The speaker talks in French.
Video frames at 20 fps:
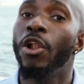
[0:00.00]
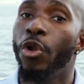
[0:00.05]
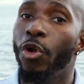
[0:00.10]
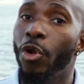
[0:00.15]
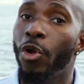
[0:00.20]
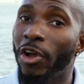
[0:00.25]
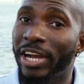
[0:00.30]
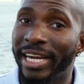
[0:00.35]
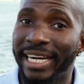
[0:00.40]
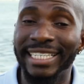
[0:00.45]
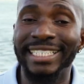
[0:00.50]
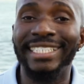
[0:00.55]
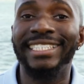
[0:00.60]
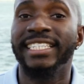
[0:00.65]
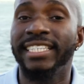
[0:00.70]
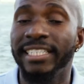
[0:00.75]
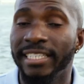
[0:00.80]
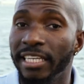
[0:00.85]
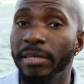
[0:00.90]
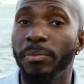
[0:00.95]
le
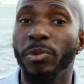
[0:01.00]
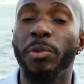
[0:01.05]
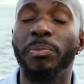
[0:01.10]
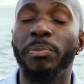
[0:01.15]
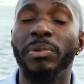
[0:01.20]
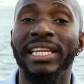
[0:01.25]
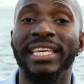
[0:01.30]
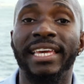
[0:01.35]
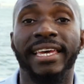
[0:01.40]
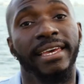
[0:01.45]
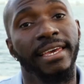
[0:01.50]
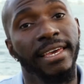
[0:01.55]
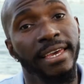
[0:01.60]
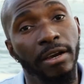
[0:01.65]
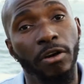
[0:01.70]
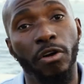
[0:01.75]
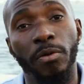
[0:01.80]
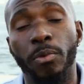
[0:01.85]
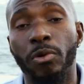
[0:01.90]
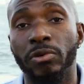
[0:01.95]
crédit immobilier
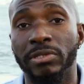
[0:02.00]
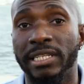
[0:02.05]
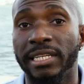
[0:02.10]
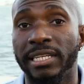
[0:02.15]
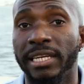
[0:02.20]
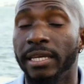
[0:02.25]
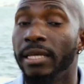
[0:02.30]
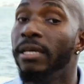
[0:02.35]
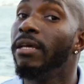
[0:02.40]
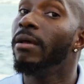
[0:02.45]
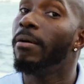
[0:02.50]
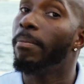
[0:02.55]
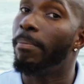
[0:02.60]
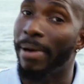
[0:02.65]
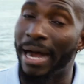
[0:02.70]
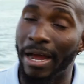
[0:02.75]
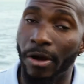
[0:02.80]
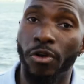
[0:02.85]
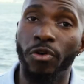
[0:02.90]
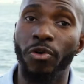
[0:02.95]
est remboursé
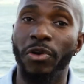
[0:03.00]
par le